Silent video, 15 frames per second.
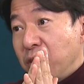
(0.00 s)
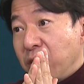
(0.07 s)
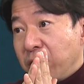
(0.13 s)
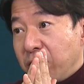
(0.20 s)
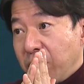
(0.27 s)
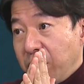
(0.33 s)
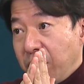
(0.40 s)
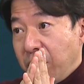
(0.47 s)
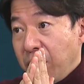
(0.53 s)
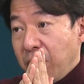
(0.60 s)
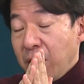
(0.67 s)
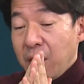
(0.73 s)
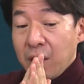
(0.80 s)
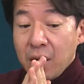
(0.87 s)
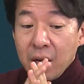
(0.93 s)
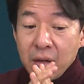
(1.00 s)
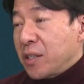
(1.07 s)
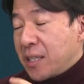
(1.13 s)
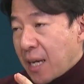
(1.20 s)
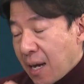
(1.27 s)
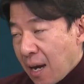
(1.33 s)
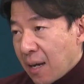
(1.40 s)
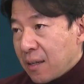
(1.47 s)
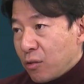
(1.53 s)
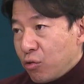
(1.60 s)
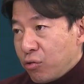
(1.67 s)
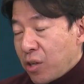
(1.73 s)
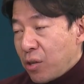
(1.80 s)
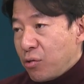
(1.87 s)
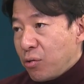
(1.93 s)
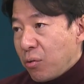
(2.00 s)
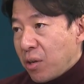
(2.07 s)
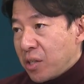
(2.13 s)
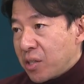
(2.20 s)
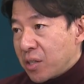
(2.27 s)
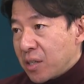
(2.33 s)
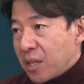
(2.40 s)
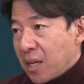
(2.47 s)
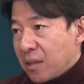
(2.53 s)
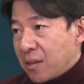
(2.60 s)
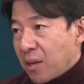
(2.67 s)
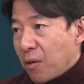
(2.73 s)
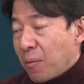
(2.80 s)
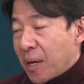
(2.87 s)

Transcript: 되는 거예요. 음. 제가 아까 투자 수요가 증가했다고